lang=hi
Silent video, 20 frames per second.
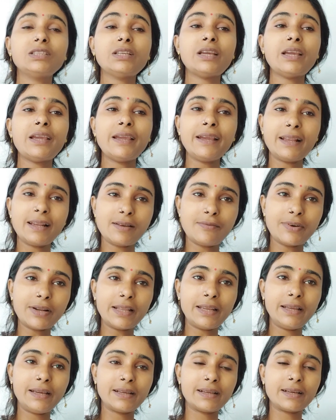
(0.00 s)
एक
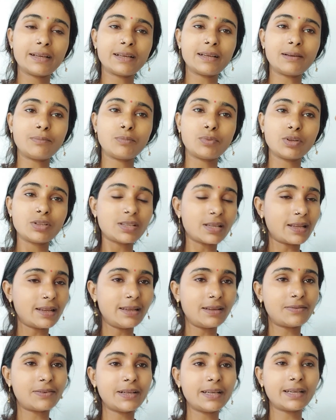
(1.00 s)
लफड़ा नहीं कर रखा बहुत सारे
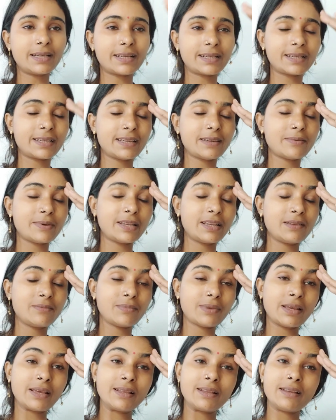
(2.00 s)
लफड़े कर रखे हैं मैंने
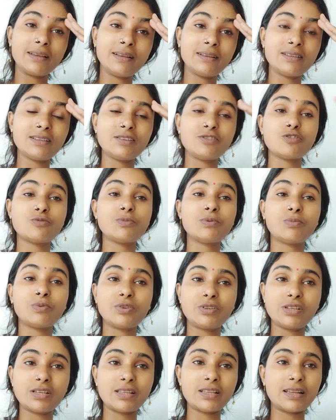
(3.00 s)
मैं इन चीज़ों में
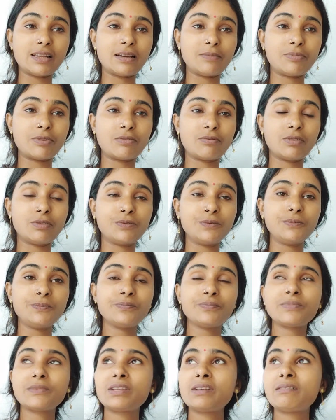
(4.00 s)
बहुत ज़्यादा लापरवाह
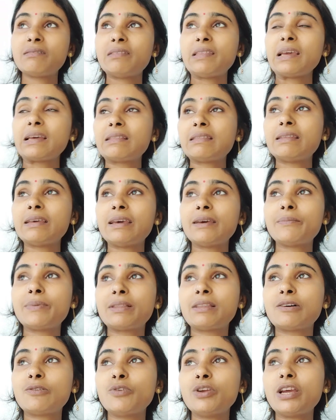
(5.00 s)
हूँ देखते हैं
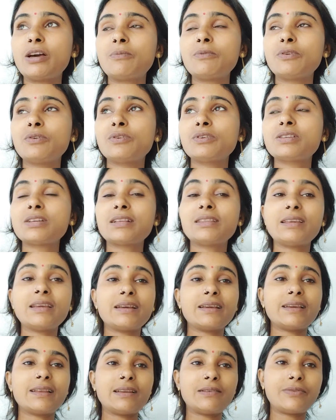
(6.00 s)
बताऊँगी आप लोगों के साथ
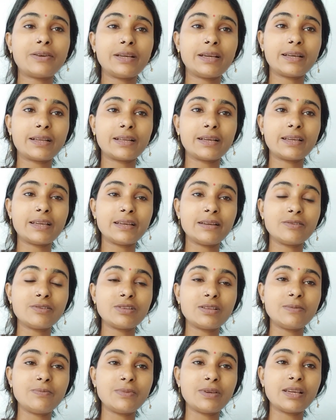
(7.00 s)
क्या क्या लफड़े कर रखे हैं
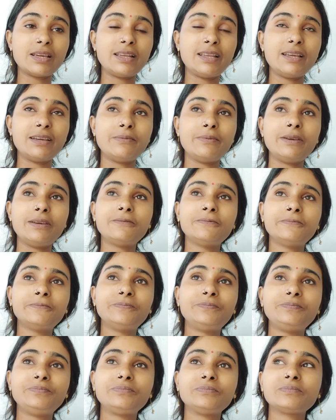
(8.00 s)
सिम के लिए भी
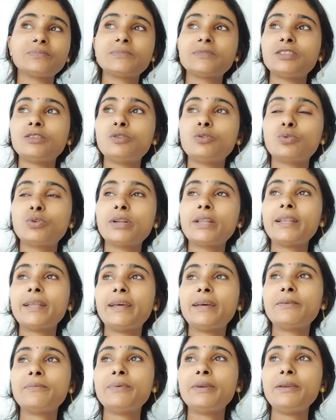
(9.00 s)
ढूंढ
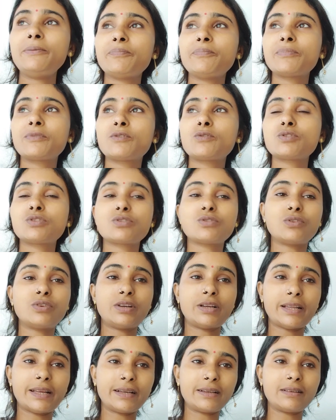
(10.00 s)
रहे हैं अभी कुछ
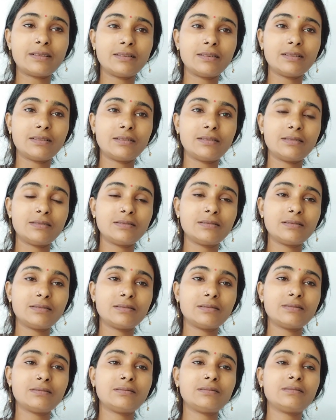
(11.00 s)
कॉन्टैक्ट
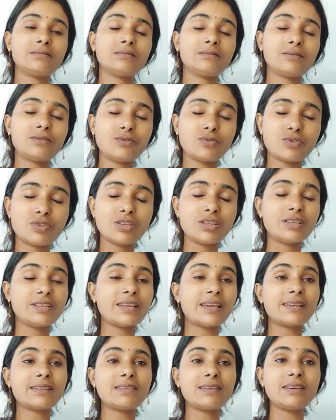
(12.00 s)
कुछ
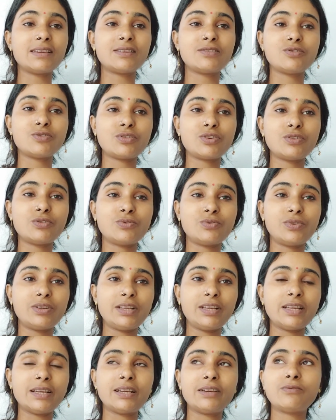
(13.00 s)
चीज़ें ऐसी हैं जो कि
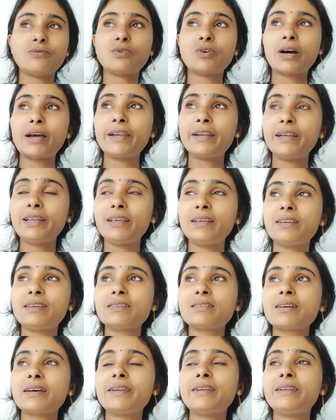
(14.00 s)
ढूंढनी है वो आईडी
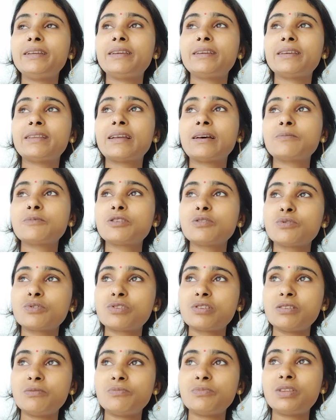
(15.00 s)
किस आईडी के नाम से वो
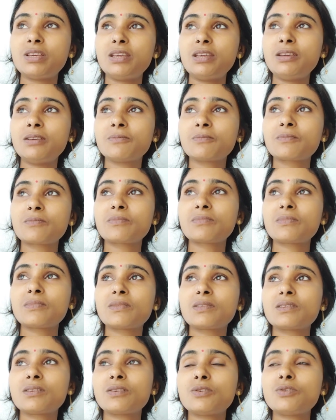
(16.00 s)
सिम थी
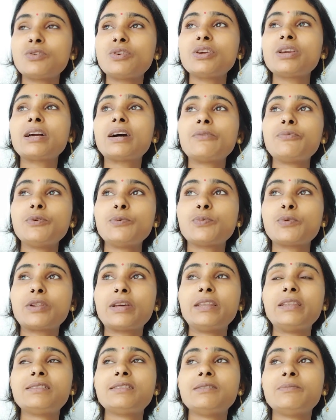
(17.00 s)
क्योंकि काफ़ी
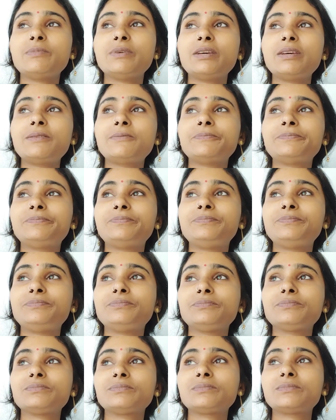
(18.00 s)
पुरानी सिम है
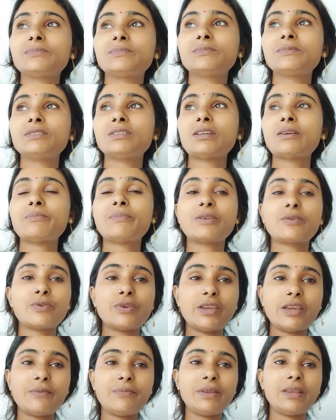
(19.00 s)
मेरे को
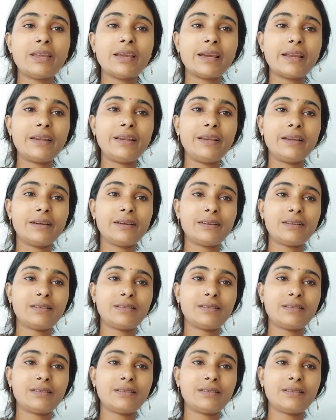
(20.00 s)
ये भी नहीं आइडिया